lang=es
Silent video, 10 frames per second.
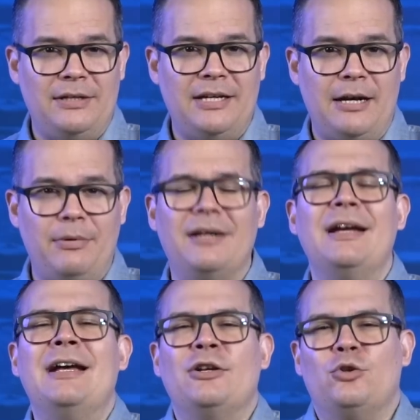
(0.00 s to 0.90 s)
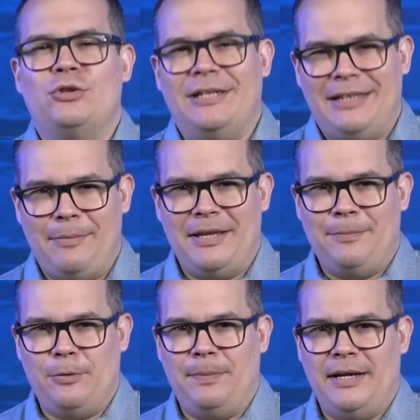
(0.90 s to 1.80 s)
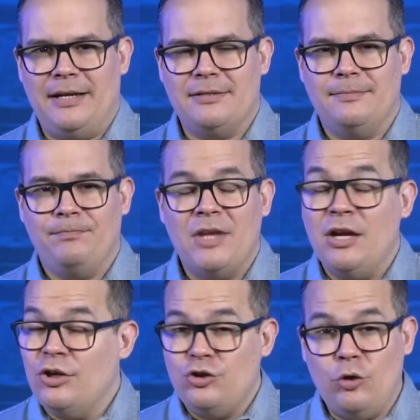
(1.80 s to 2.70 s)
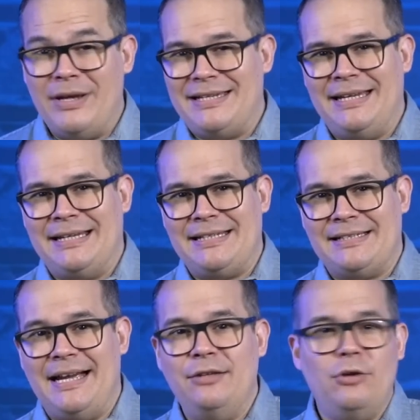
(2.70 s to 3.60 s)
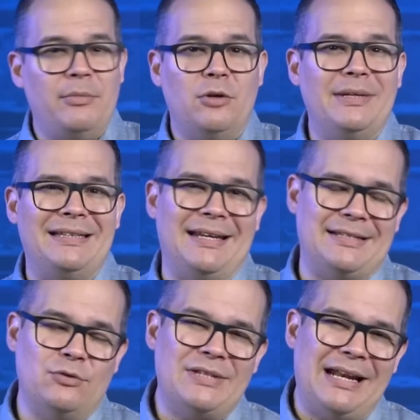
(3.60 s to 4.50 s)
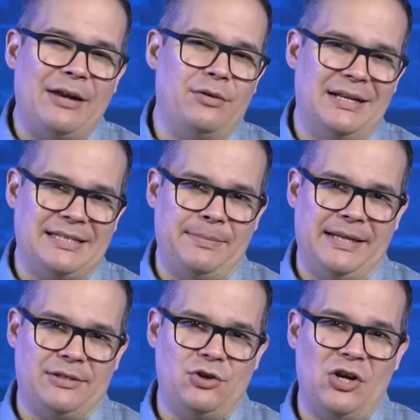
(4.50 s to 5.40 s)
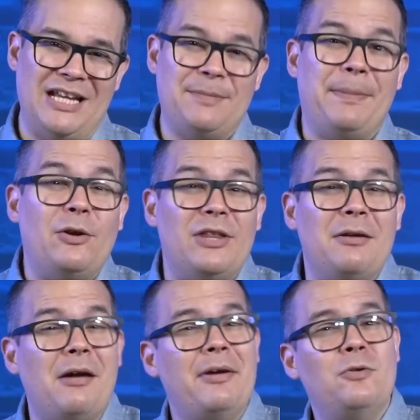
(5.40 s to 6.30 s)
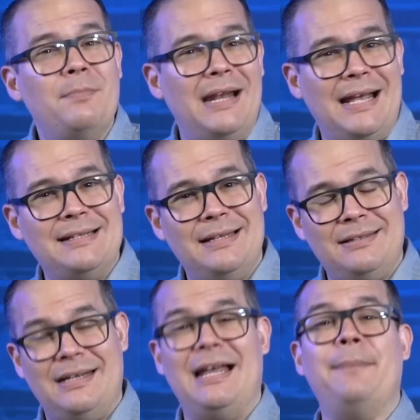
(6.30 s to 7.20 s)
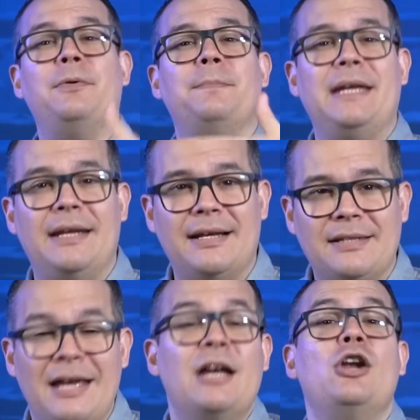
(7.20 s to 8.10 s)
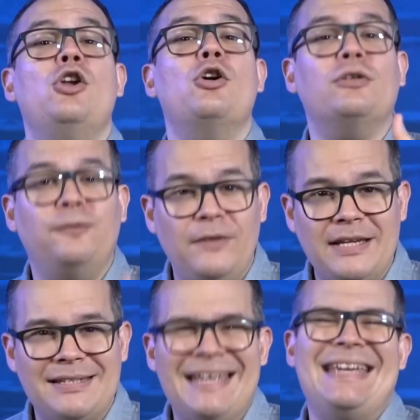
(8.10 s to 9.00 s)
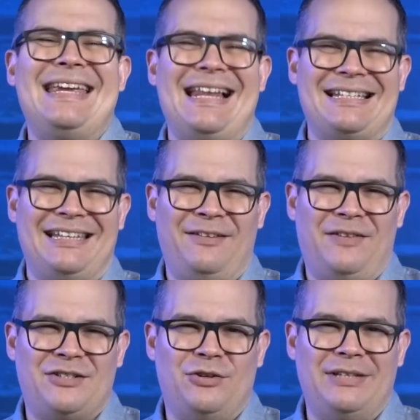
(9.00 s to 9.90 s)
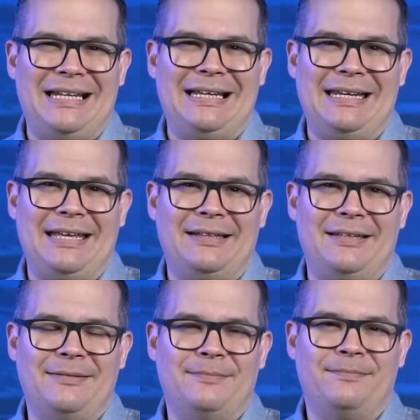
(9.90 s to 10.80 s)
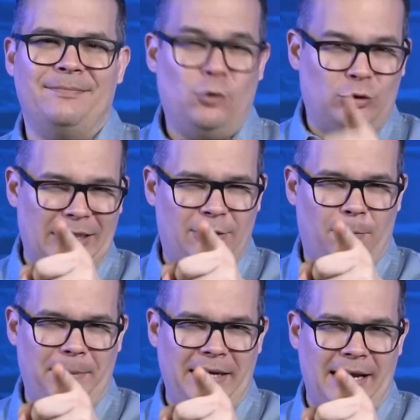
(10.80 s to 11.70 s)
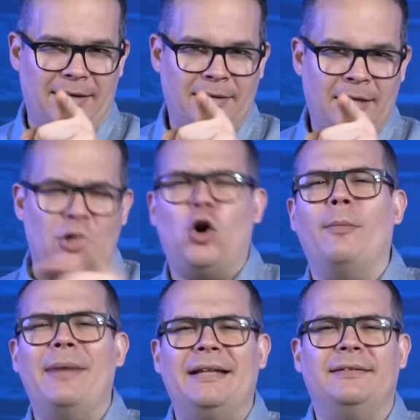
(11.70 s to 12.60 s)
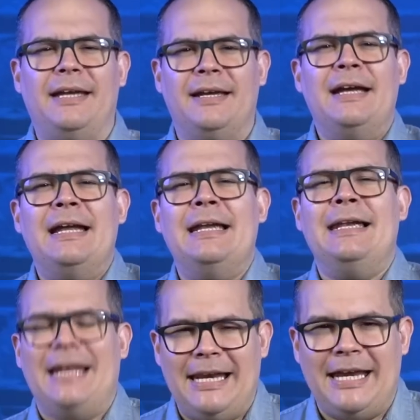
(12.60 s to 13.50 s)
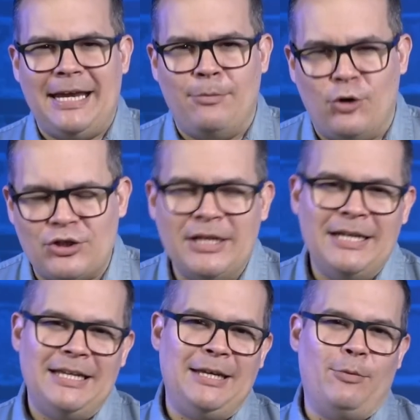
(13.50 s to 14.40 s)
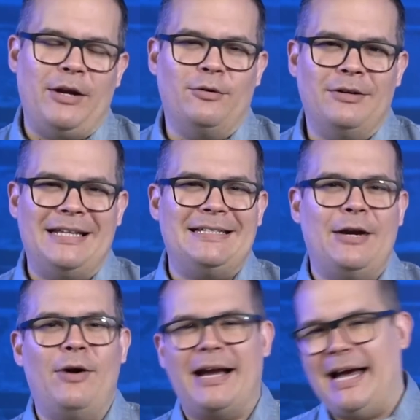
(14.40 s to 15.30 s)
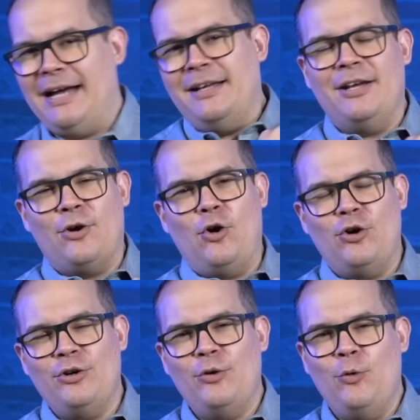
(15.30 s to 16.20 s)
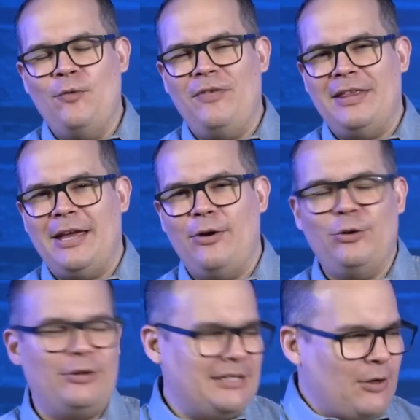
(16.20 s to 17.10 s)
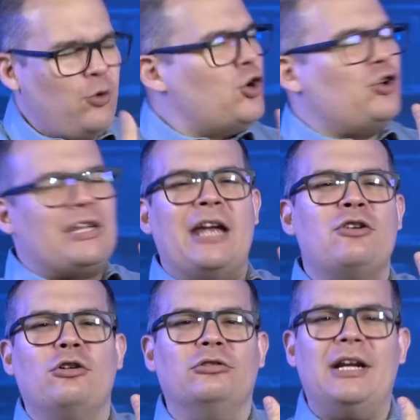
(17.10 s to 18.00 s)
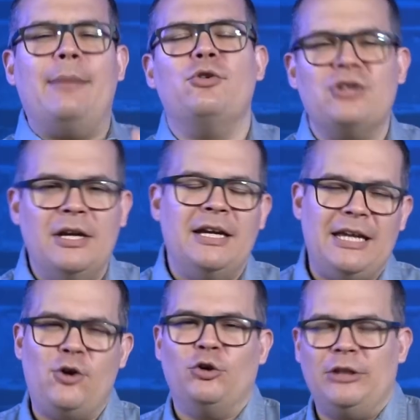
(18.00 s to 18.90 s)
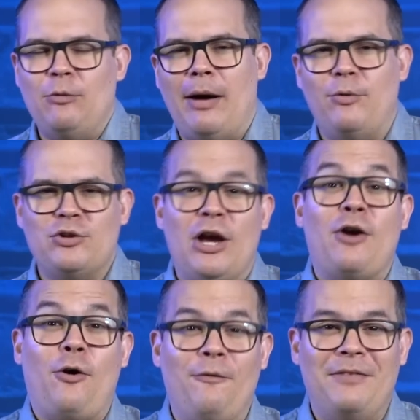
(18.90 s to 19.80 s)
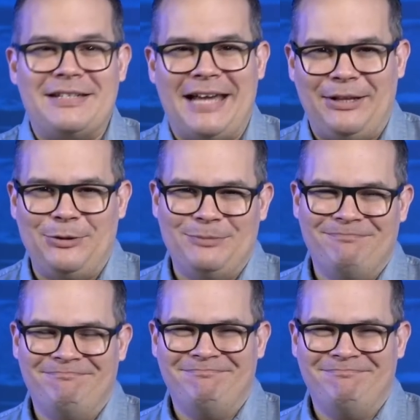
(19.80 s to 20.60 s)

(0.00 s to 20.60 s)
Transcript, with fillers: del driver su sistema de propinas. Yo voy a seguir rechazando, a mí no me interesa un salario de las aplicaciones, pero debe haber un balance entre las propinas, los fees y la satisfacción del cliente. ¿Usted qué opina? Comente, le leemos y bueno, les dejo acá con un video en donde seguro nos encontramos y continuamos conversando.